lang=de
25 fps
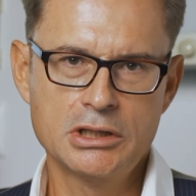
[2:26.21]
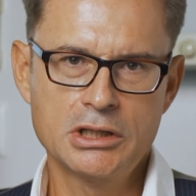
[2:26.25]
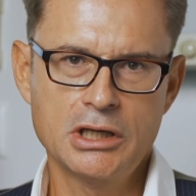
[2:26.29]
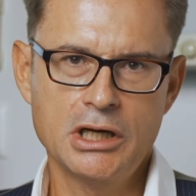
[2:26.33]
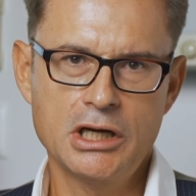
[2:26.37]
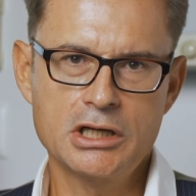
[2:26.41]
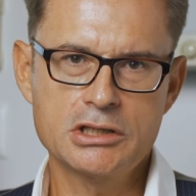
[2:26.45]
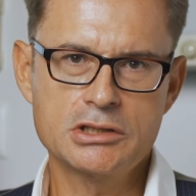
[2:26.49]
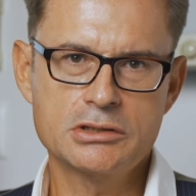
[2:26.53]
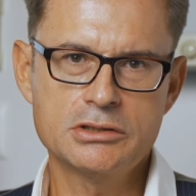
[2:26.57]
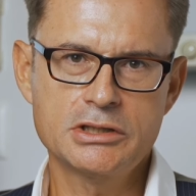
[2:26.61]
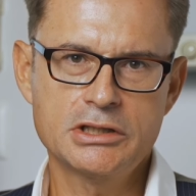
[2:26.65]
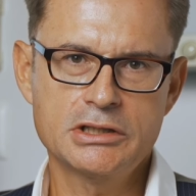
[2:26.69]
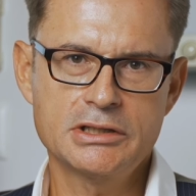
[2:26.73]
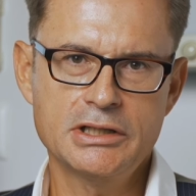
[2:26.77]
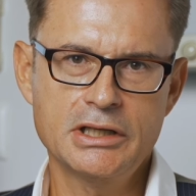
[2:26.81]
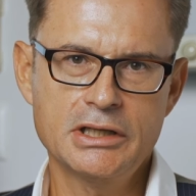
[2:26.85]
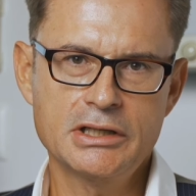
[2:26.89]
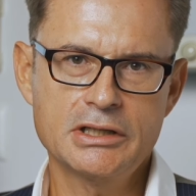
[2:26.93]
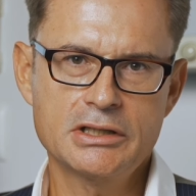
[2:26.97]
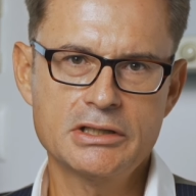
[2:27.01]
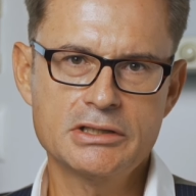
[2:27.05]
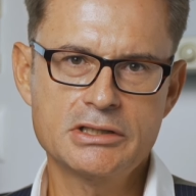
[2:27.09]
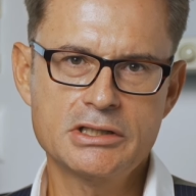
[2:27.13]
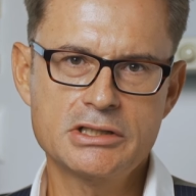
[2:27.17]
Also ich
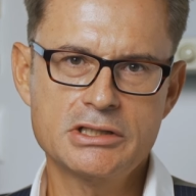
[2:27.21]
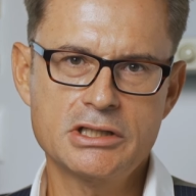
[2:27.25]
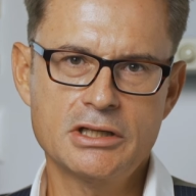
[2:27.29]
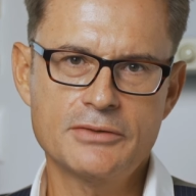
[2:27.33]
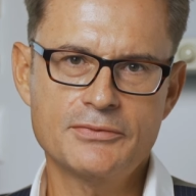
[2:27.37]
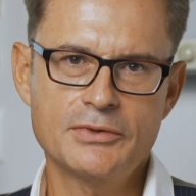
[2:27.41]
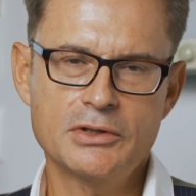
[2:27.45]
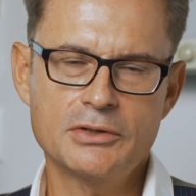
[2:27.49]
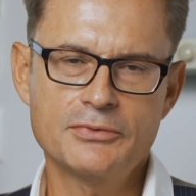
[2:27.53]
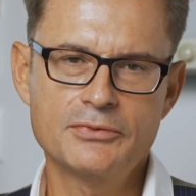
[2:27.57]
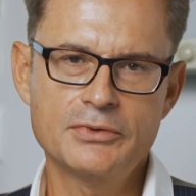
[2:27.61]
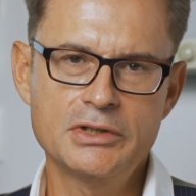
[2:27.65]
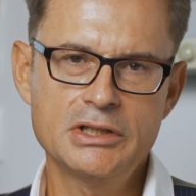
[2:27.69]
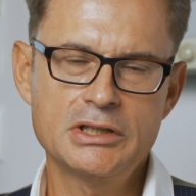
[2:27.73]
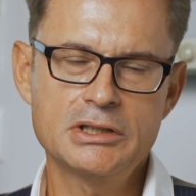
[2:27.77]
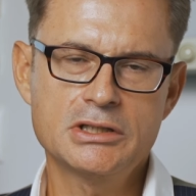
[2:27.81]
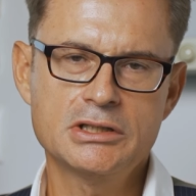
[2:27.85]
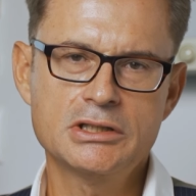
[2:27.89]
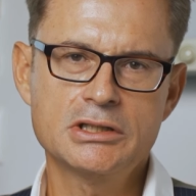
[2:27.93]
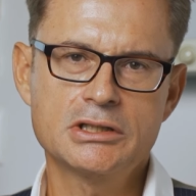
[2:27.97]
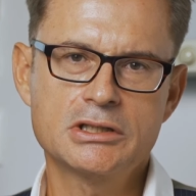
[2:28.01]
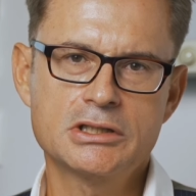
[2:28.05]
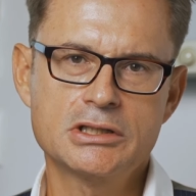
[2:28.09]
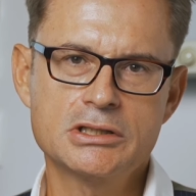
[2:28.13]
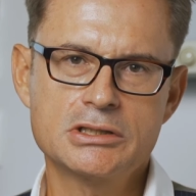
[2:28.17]
denke, es ist einfach
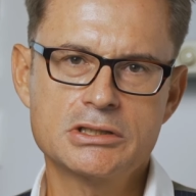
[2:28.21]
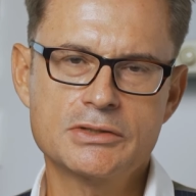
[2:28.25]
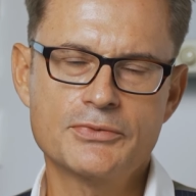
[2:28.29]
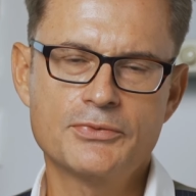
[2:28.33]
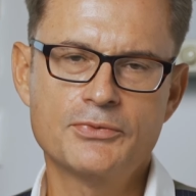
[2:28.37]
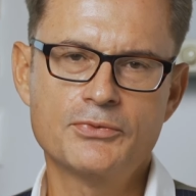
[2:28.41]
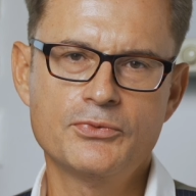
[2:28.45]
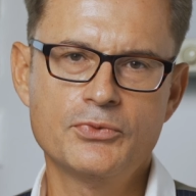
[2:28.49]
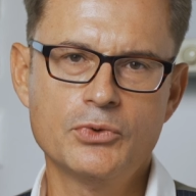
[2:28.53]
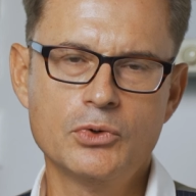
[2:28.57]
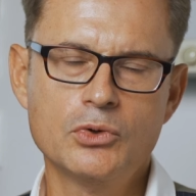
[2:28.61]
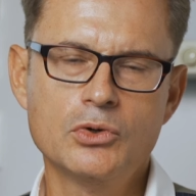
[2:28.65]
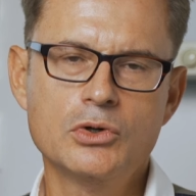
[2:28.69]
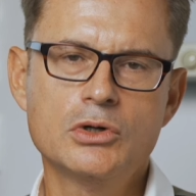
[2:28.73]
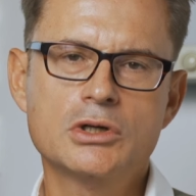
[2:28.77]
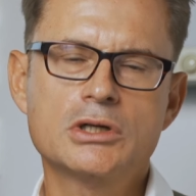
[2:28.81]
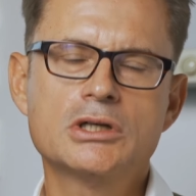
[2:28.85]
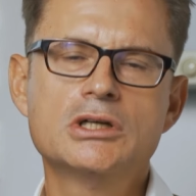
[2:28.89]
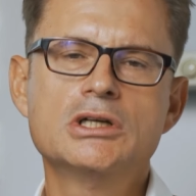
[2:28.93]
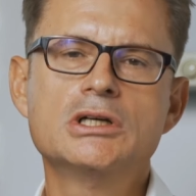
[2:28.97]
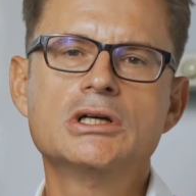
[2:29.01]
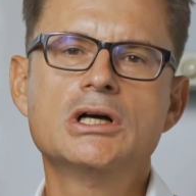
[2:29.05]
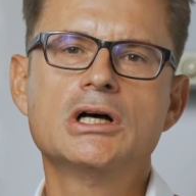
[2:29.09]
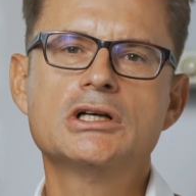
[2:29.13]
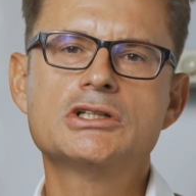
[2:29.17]
wichtig, dass vor
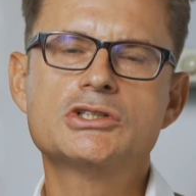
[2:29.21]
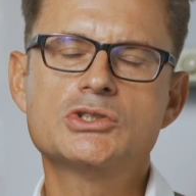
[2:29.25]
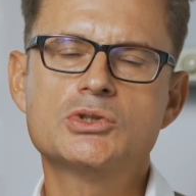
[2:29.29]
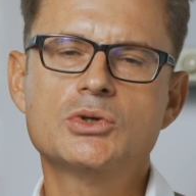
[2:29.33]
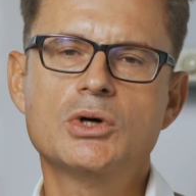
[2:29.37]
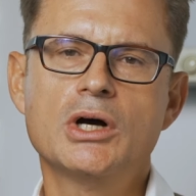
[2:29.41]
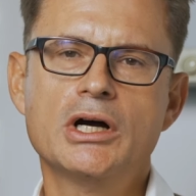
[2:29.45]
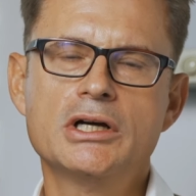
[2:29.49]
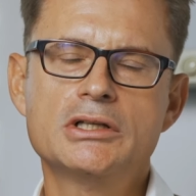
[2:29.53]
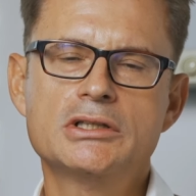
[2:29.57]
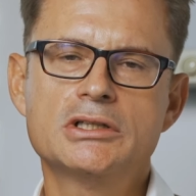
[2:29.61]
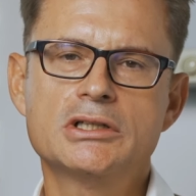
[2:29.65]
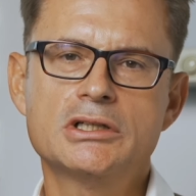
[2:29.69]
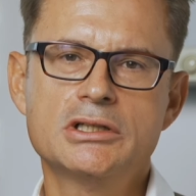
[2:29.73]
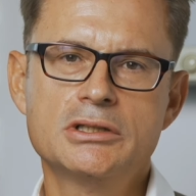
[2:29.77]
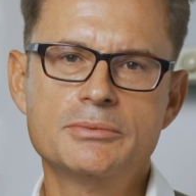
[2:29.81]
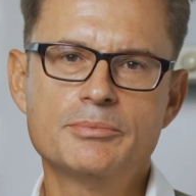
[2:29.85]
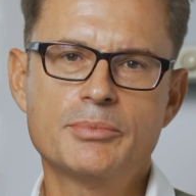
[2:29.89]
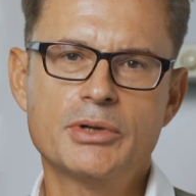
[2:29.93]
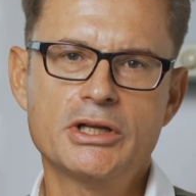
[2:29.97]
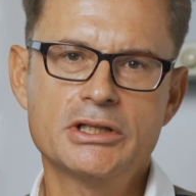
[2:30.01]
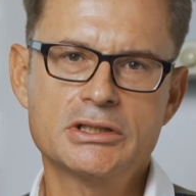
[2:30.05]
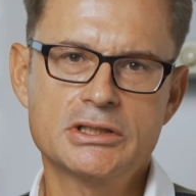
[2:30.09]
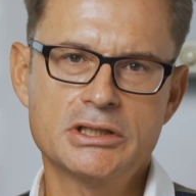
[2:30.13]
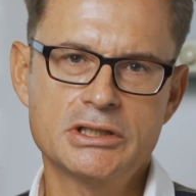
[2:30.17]
so einer
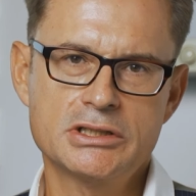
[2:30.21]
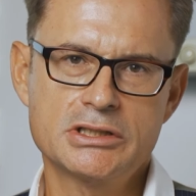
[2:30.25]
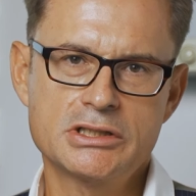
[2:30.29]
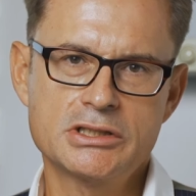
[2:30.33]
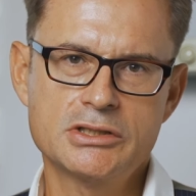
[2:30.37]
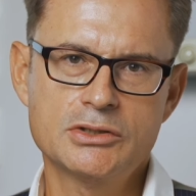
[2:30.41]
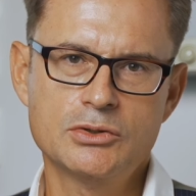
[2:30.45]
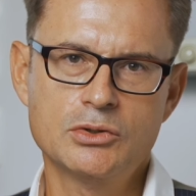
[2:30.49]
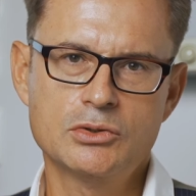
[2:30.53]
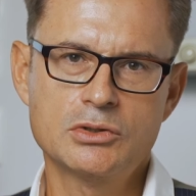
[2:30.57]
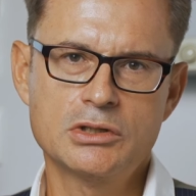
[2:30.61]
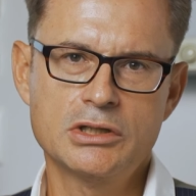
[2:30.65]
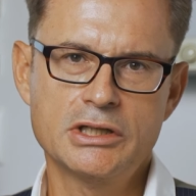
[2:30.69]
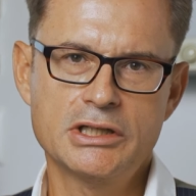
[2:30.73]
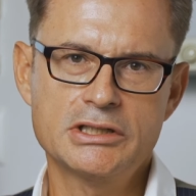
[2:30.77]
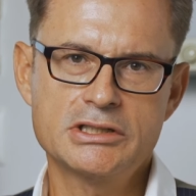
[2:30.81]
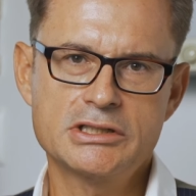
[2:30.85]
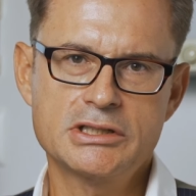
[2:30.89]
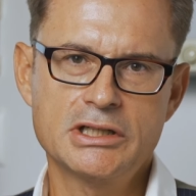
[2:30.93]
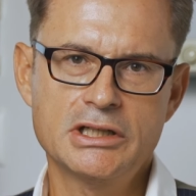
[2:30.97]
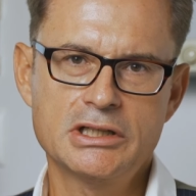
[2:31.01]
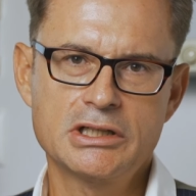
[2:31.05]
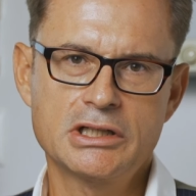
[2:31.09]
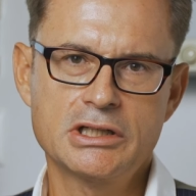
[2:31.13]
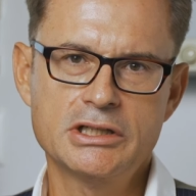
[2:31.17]
Implantation
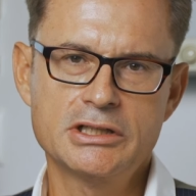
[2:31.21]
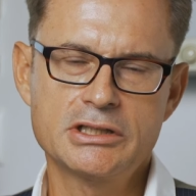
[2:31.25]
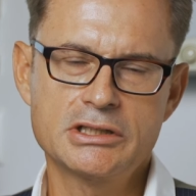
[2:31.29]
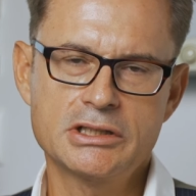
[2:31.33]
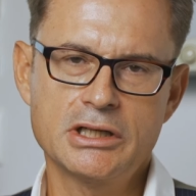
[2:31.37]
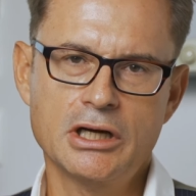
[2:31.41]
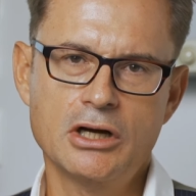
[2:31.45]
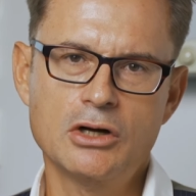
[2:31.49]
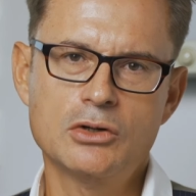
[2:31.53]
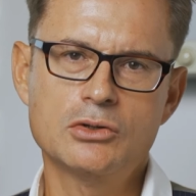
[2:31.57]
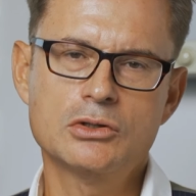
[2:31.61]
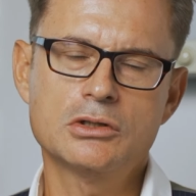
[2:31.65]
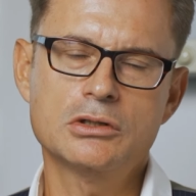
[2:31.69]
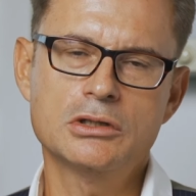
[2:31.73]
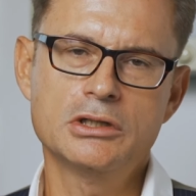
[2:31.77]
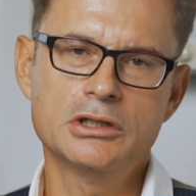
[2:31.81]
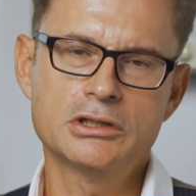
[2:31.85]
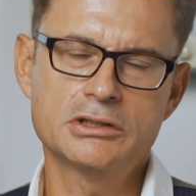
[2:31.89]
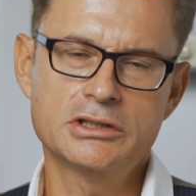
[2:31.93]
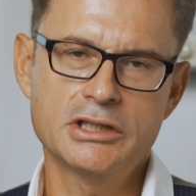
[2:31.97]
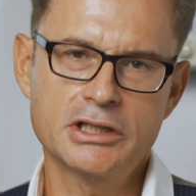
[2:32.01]
letztendlich auch äh,